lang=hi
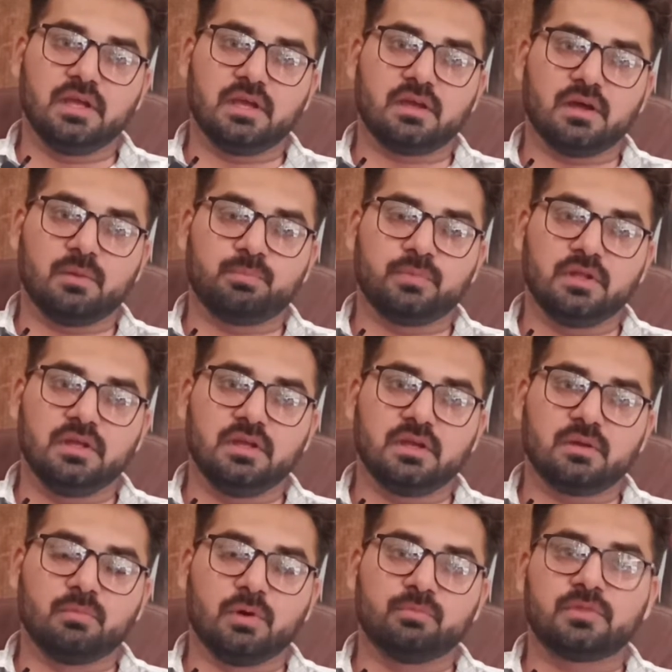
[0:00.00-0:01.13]
एक अपनी
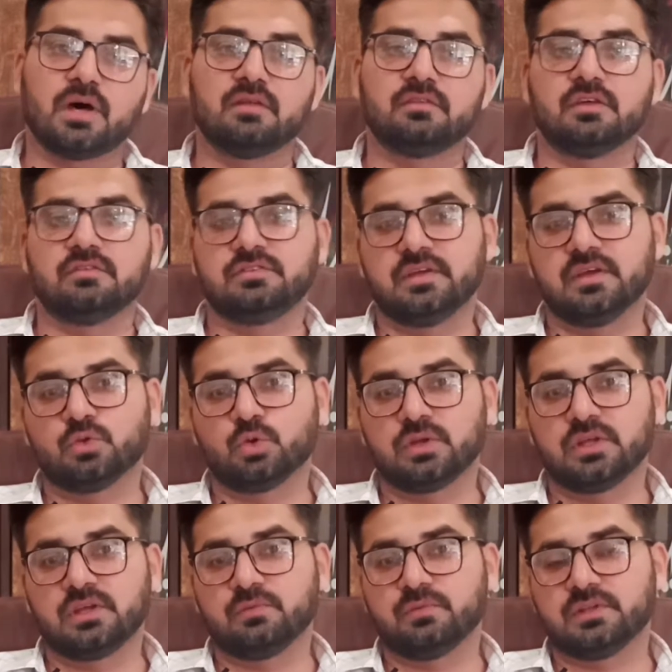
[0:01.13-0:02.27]
एक ममताज़ हैसियत
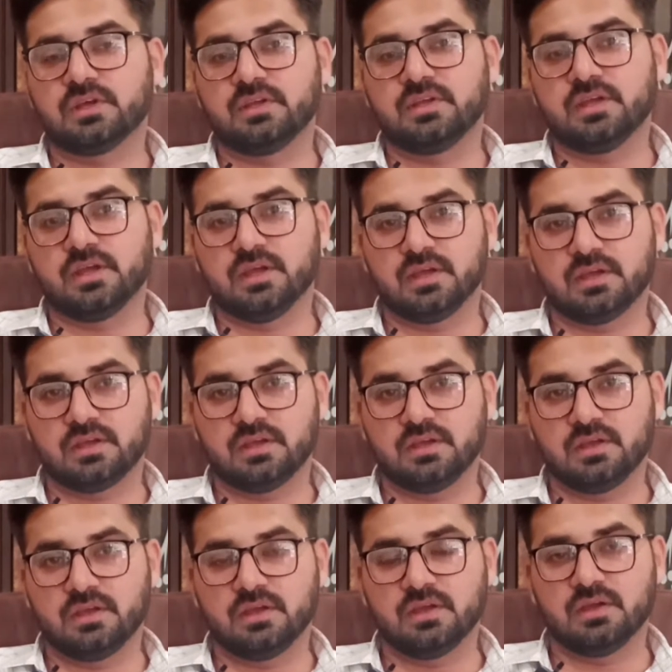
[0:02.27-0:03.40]
होने की वजह यह है कि
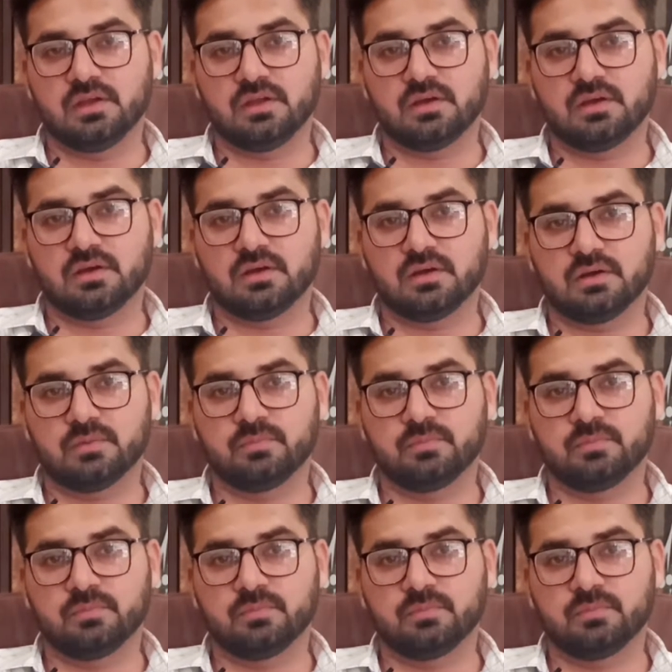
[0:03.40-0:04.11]
ये आ,